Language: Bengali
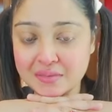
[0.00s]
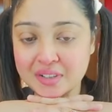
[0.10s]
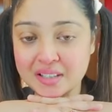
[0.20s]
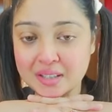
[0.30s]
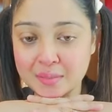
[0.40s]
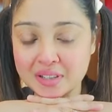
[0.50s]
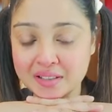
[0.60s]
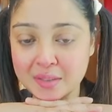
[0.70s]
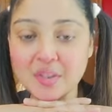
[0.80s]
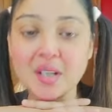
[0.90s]
তাতে আমার
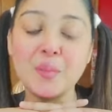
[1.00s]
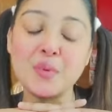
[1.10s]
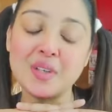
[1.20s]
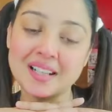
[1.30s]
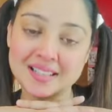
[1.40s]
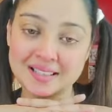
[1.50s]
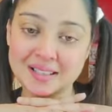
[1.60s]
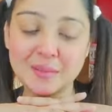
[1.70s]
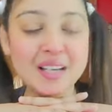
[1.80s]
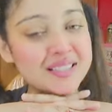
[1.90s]
রেমি আপু আচ্ছা
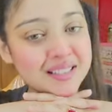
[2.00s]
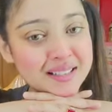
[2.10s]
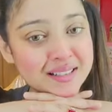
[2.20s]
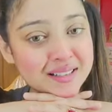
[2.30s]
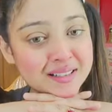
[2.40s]
বাইচেন না